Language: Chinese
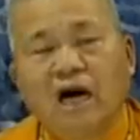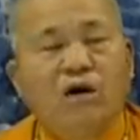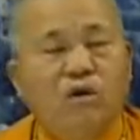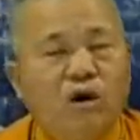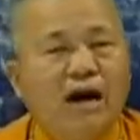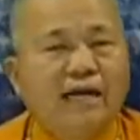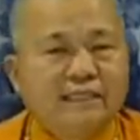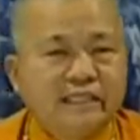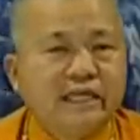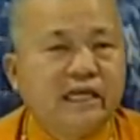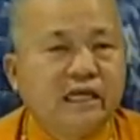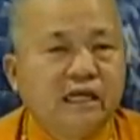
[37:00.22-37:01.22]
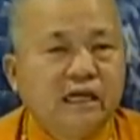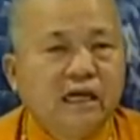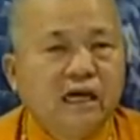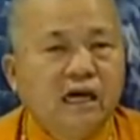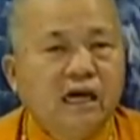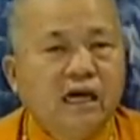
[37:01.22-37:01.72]
啊法界，
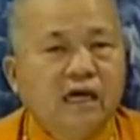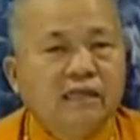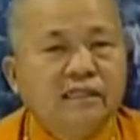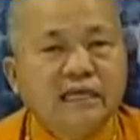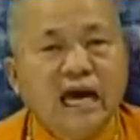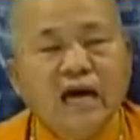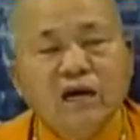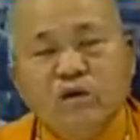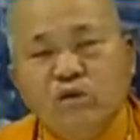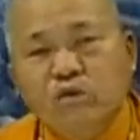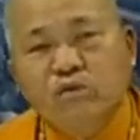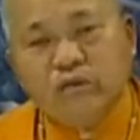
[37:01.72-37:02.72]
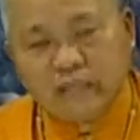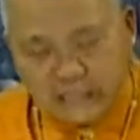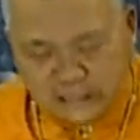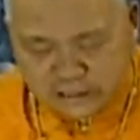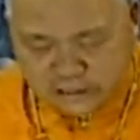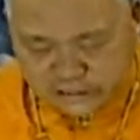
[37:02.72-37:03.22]
相互
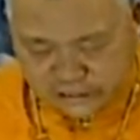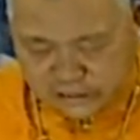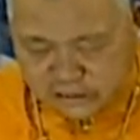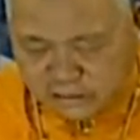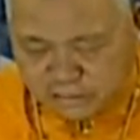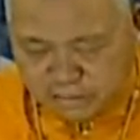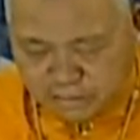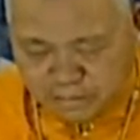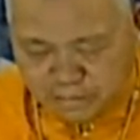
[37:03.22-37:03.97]
印心，